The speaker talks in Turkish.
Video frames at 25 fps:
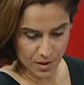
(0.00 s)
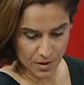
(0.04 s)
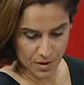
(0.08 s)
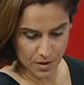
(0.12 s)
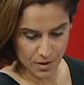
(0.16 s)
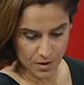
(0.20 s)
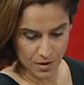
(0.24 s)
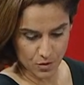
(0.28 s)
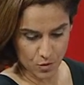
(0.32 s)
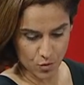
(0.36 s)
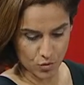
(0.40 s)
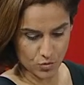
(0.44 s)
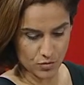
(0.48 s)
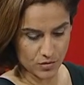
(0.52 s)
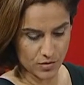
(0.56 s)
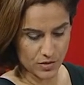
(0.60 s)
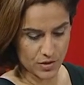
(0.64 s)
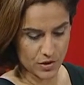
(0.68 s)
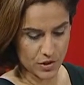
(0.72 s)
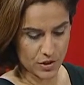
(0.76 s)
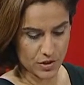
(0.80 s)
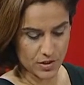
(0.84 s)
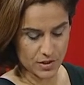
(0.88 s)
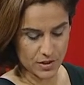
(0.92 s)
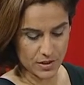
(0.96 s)
Onun
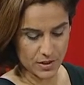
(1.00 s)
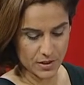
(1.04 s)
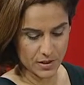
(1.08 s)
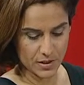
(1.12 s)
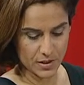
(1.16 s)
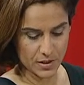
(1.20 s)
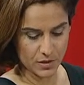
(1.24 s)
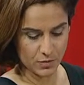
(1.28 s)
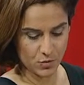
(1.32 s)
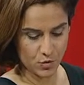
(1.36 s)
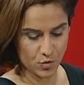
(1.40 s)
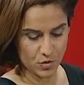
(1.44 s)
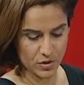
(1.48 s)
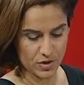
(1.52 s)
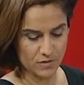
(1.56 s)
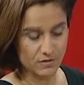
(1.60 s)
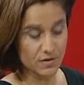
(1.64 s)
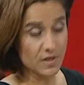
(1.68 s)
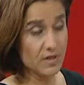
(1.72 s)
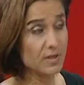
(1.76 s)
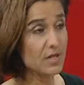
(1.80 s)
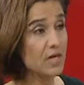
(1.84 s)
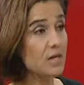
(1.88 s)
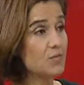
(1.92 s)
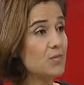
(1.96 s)
dışında yine
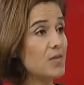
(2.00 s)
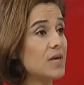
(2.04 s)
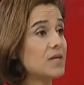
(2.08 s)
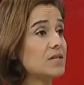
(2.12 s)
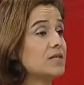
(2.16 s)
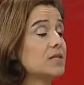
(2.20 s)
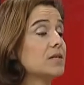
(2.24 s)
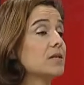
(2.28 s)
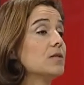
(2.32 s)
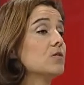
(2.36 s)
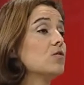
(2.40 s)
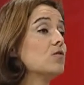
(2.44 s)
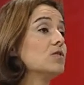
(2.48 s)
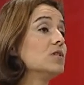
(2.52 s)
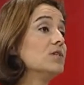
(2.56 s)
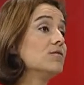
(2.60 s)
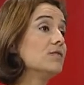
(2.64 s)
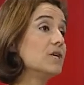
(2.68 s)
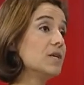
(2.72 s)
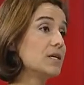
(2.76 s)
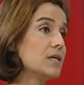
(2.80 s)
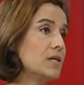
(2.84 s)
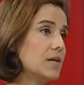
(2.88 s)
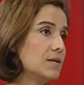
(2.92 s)
Bolivya'dan Marcelo Oliveira.